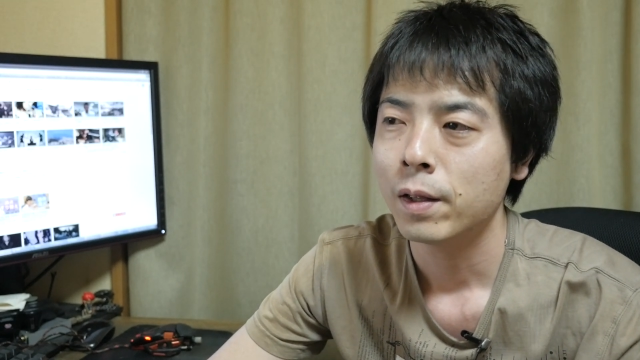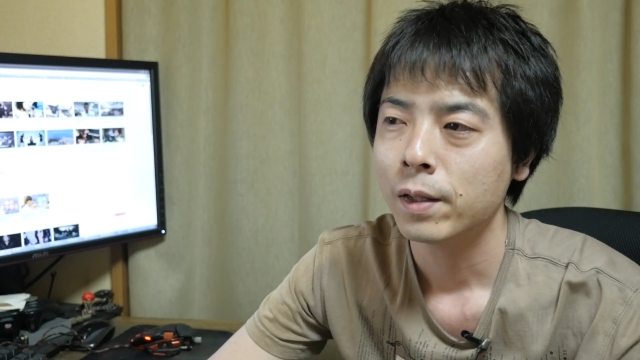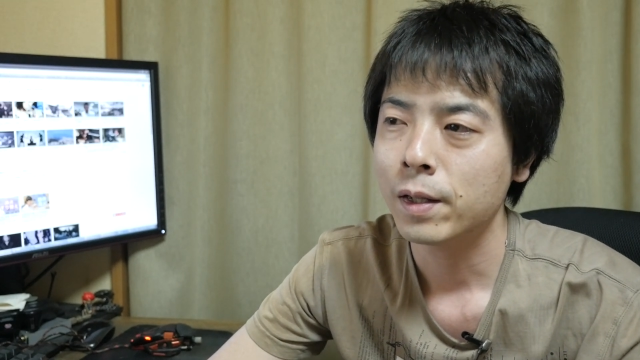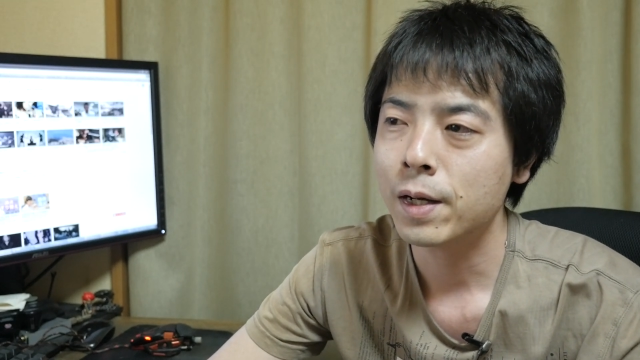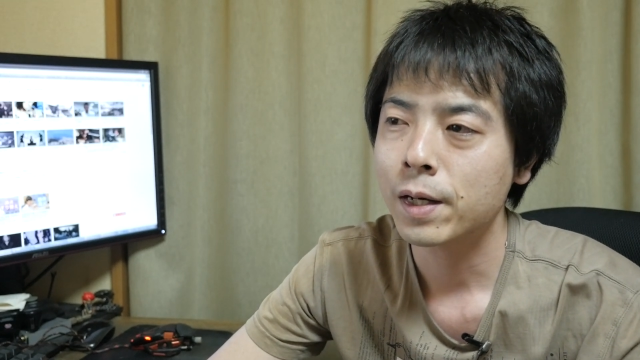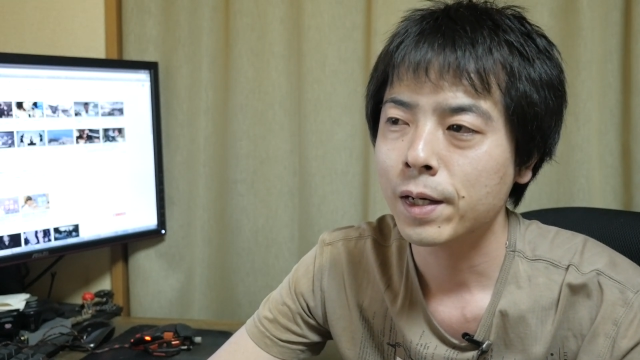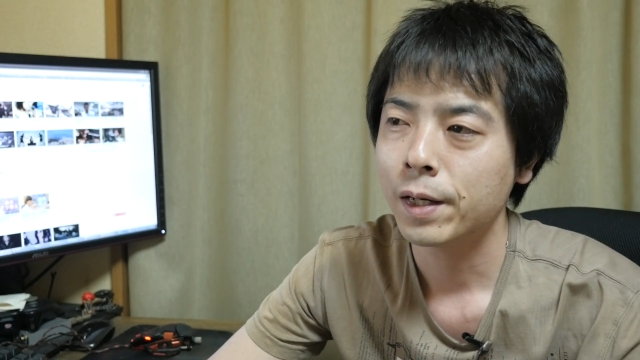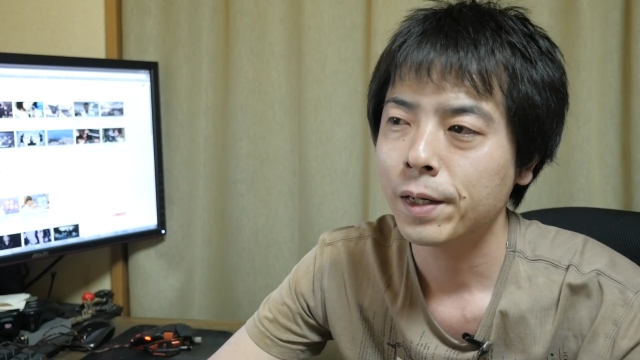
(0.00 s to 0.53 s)

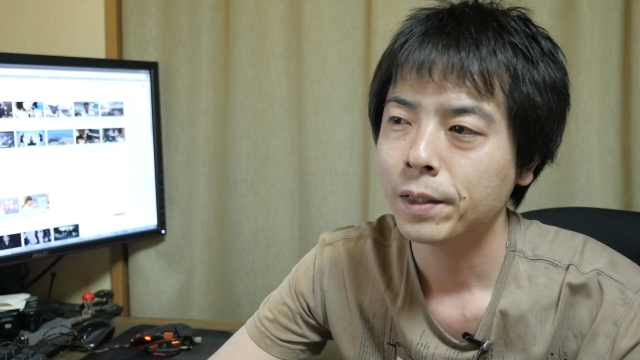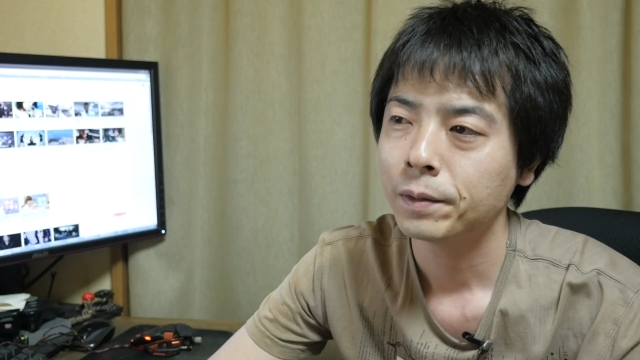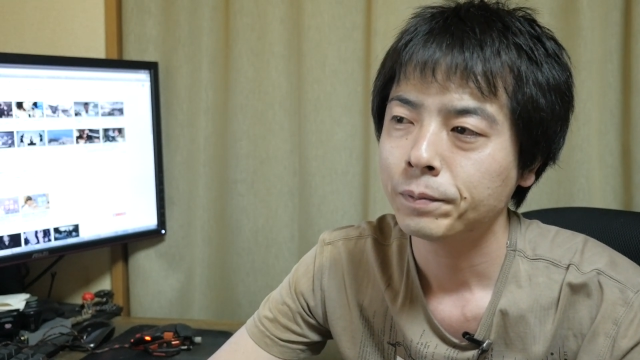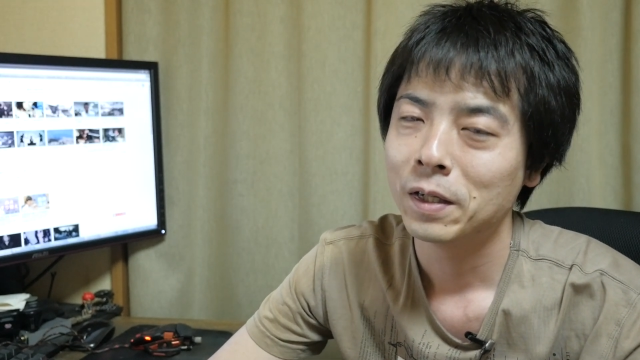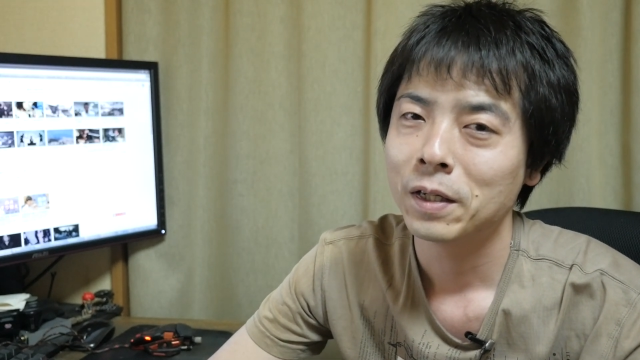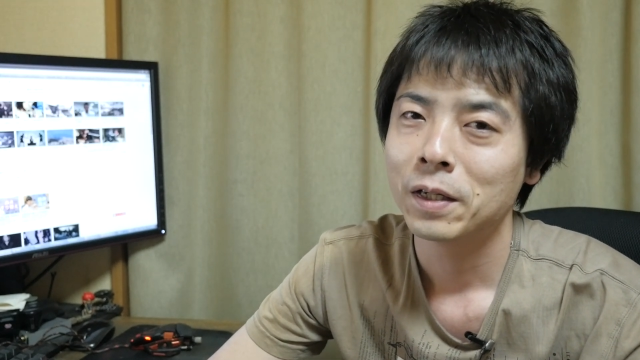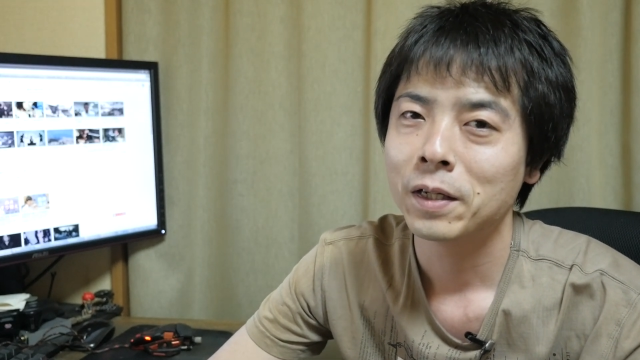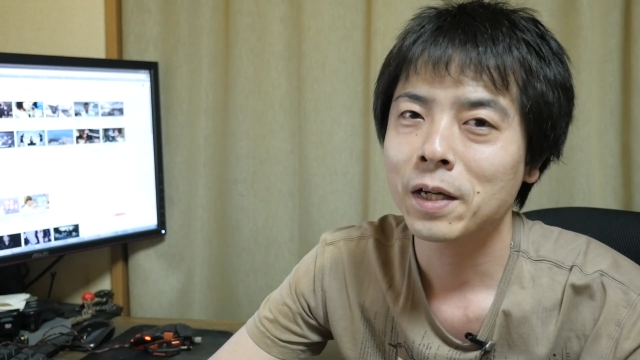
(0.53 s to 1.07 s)
なんか
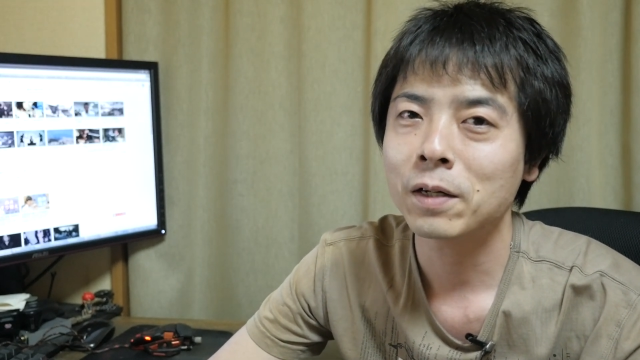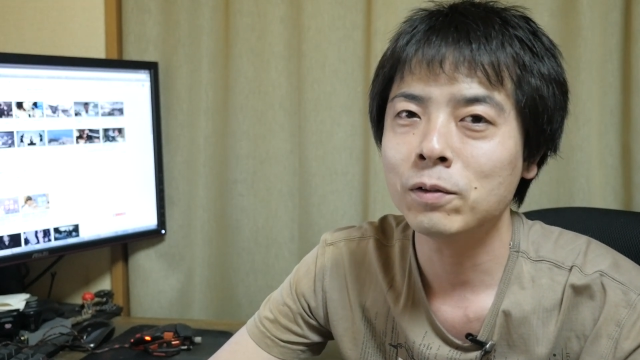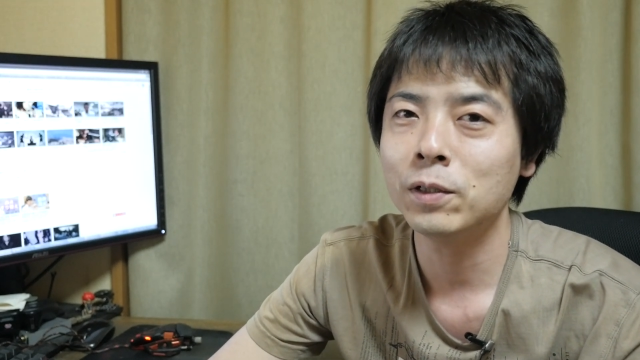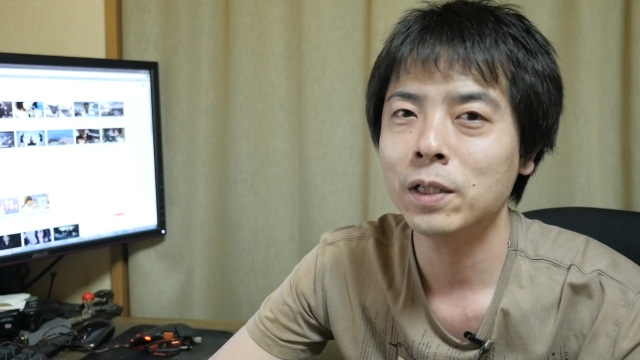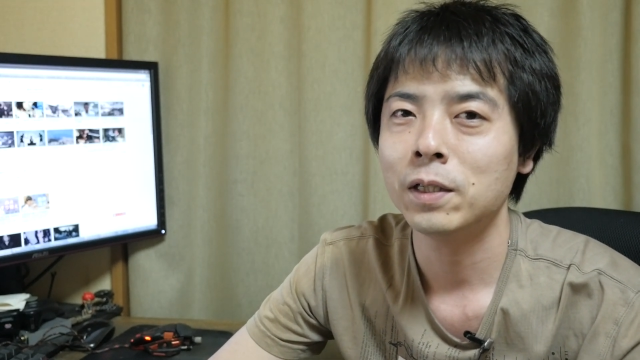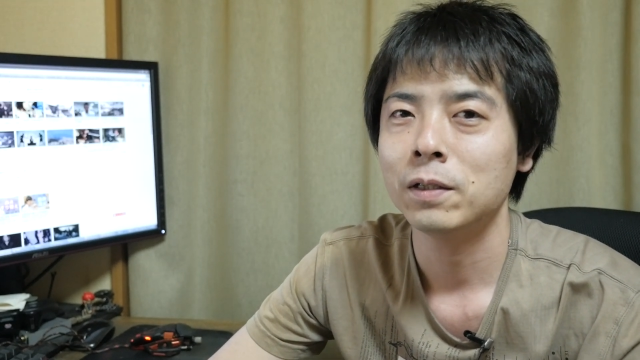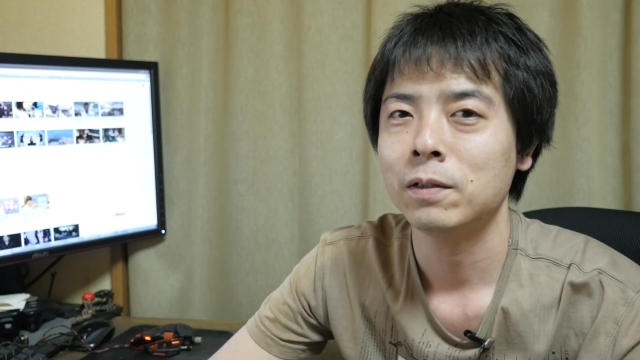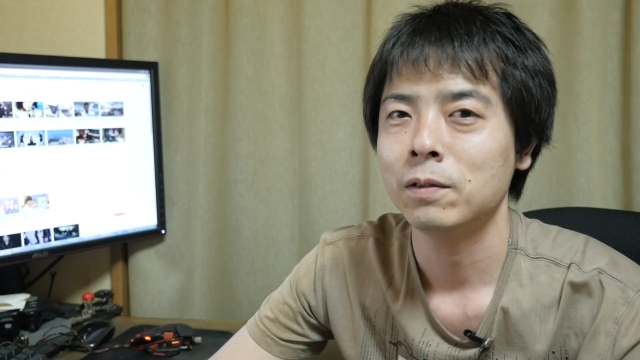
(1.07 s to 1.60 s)
ひゃく
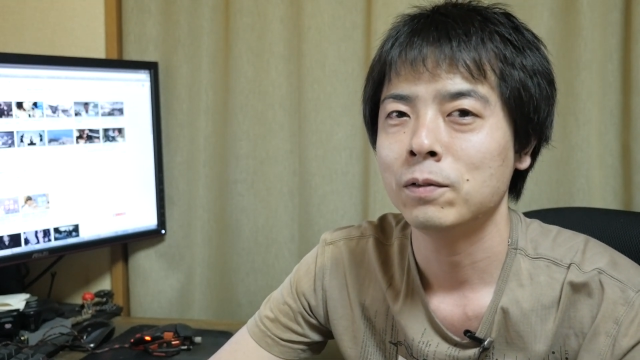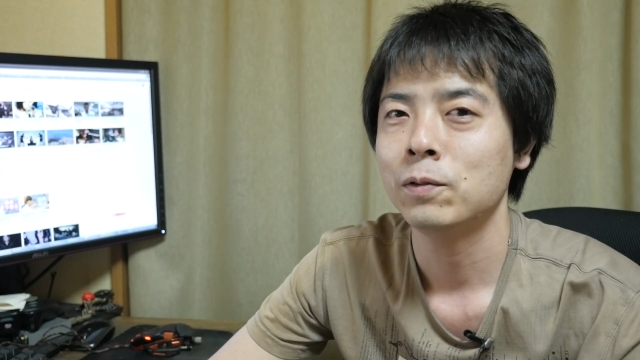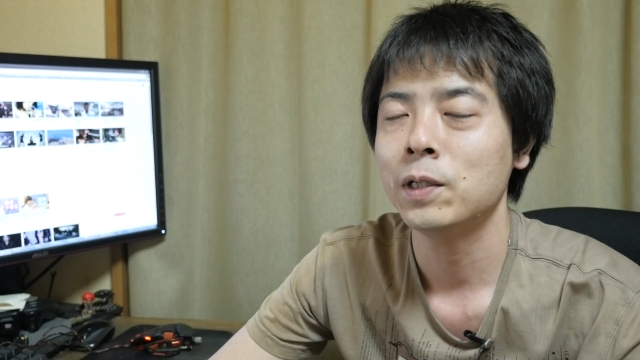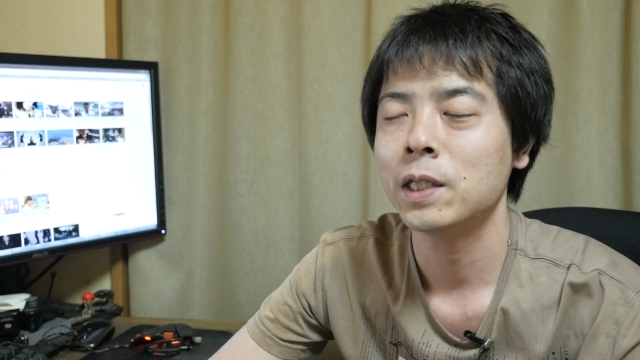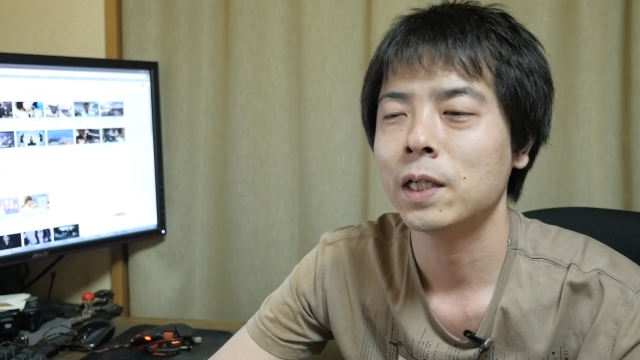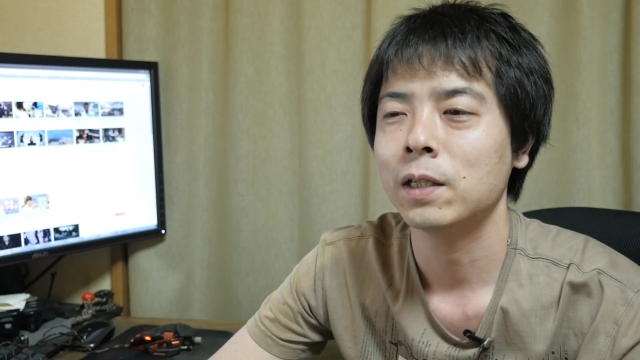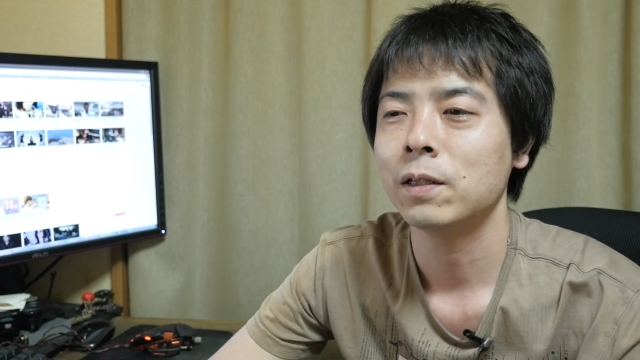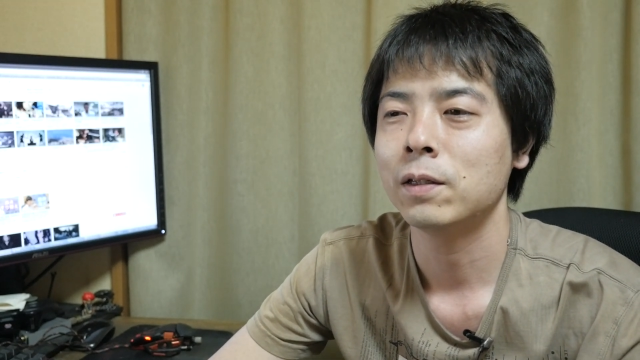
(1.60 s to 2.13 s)
にん増
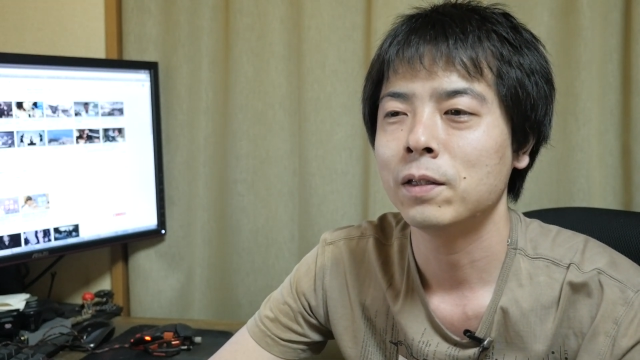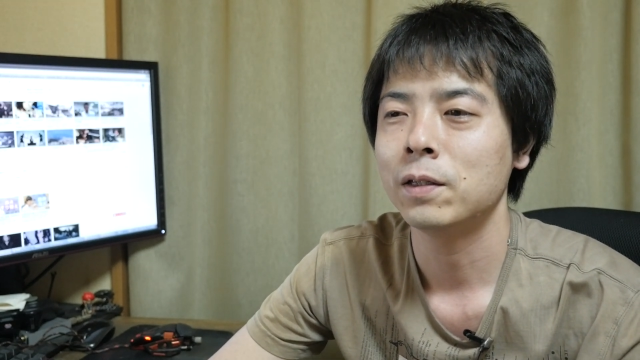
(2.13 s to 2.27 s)
えたっ